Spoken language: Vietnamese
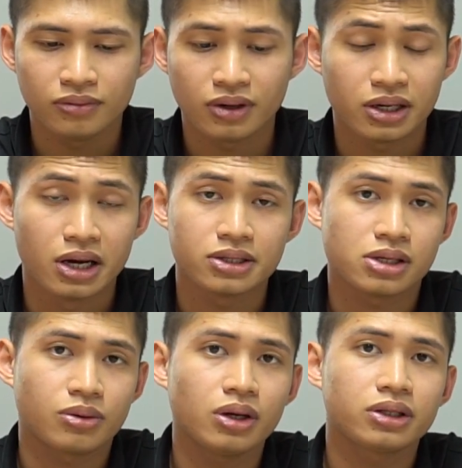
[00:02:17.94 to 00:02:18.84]
và để
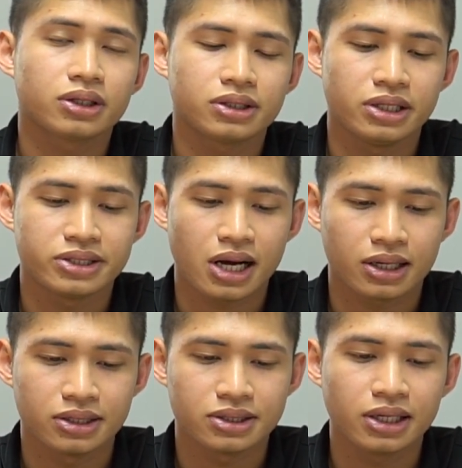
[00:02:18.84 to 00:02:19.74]
giải quyết những cái tình trạng
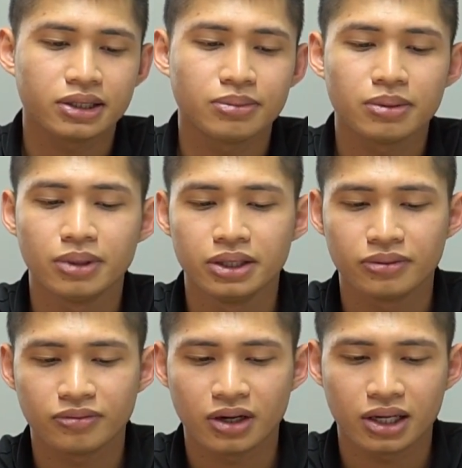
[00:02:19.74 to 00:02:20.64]
kể trên thì bên
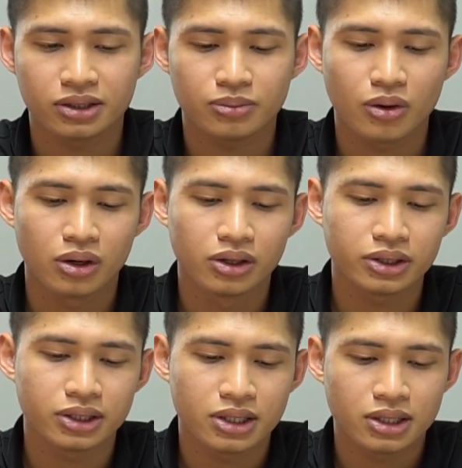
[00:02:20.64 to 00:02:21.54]
mình về theo bộ
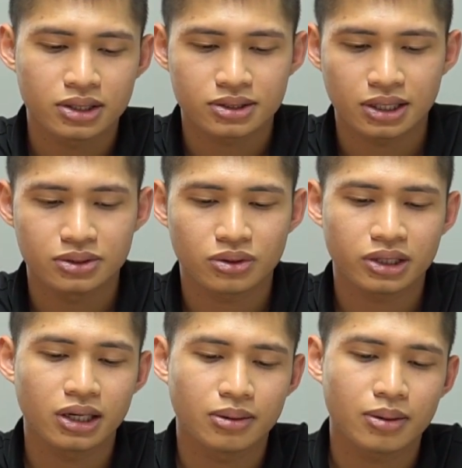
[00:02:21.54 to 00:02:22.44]
hơi dành cho
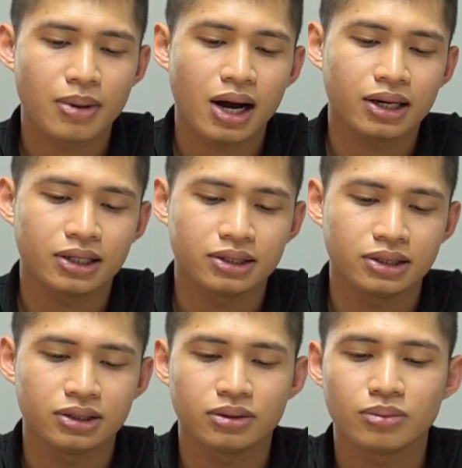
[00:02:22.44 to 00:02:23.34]
TL33 này
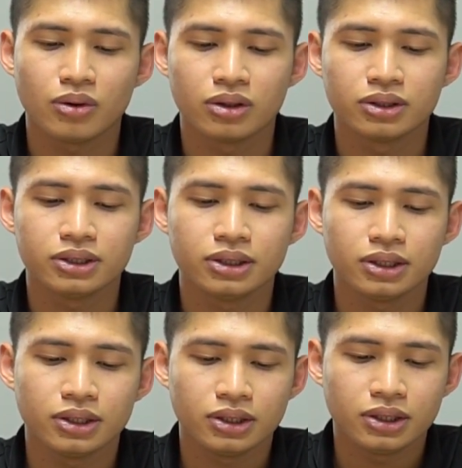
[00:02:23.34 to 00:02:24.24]
thì bộ hơi
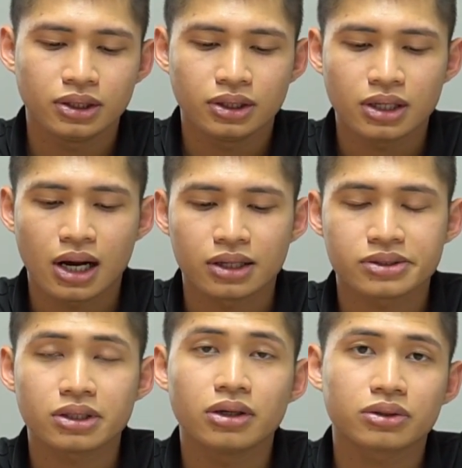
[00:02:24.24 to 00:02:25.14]
hàng
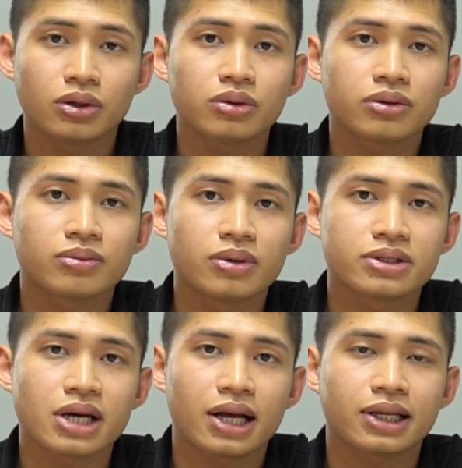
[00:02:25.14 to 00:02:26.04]
chất lượng tốt và
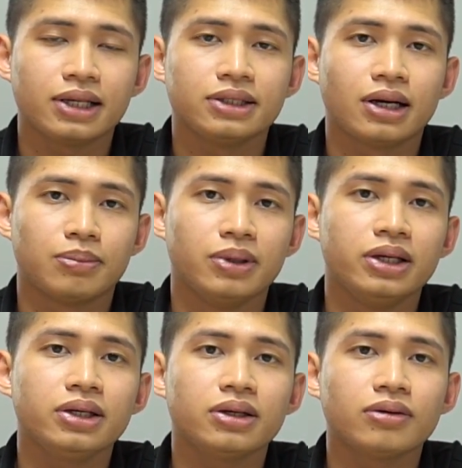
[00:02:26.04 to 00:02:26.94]
giá thành hợp
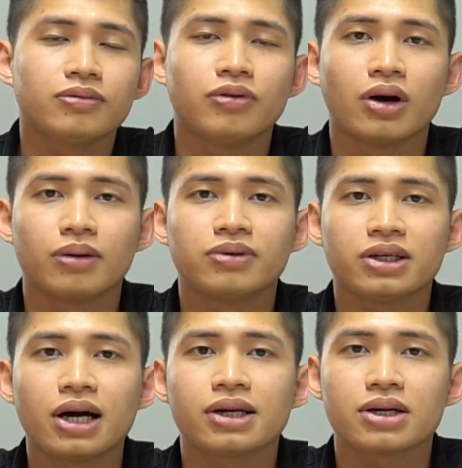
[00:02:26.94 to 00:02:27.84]
lý phù hợp với
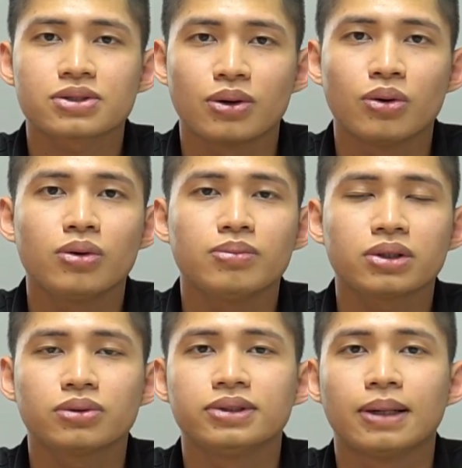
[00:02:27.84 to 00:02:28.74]
đại đa số mức
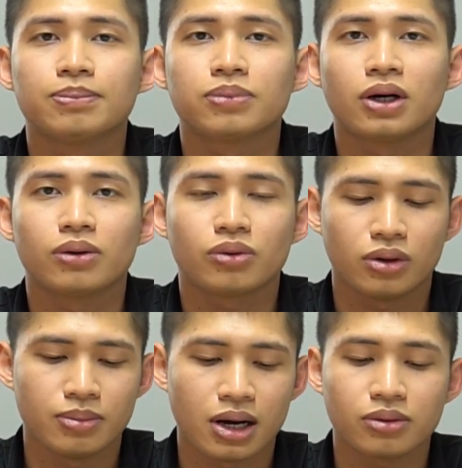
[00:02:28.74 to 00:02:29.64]
thu nhập của,
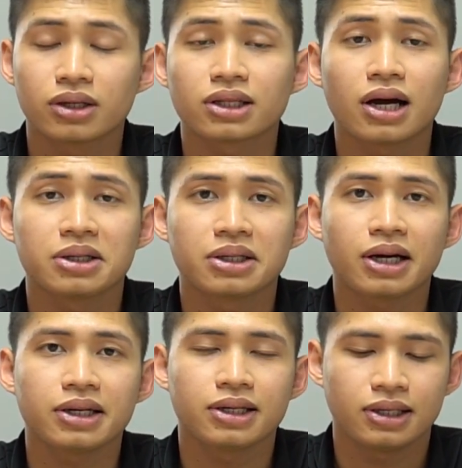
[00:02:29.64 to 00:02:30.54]
của bà con ta hiện
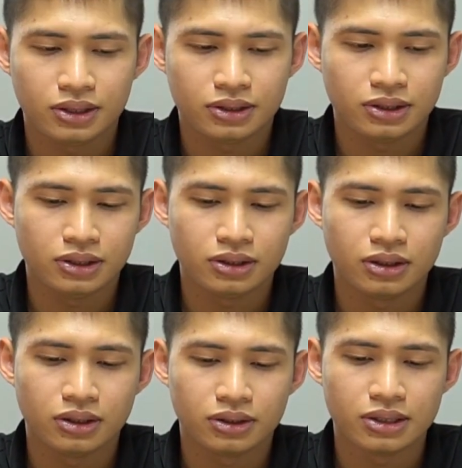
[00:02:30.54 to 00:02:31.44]
nay thì
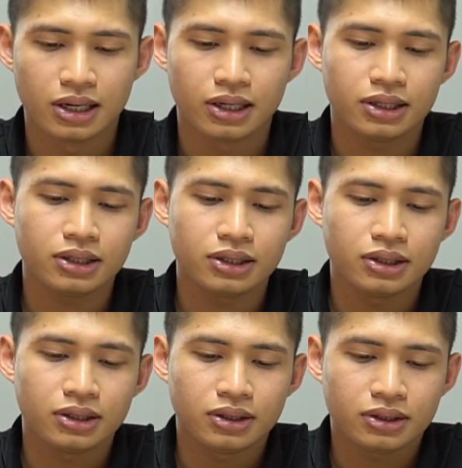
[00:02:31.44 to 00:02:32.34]
ờ, để
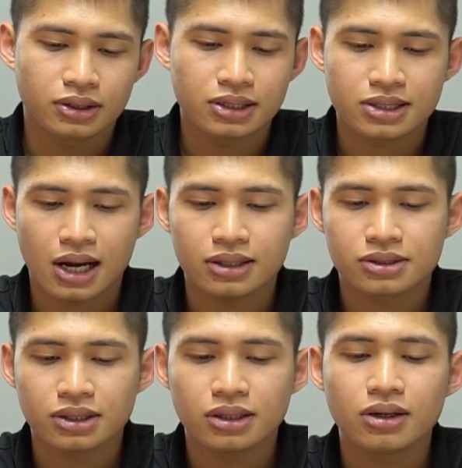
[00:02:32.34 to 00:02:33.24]
đánh giá được
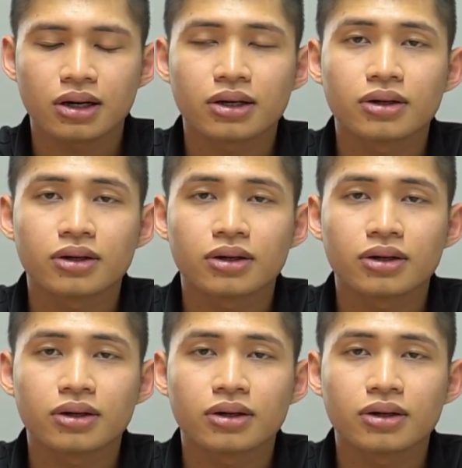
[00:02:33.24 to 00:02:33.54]
chất lượng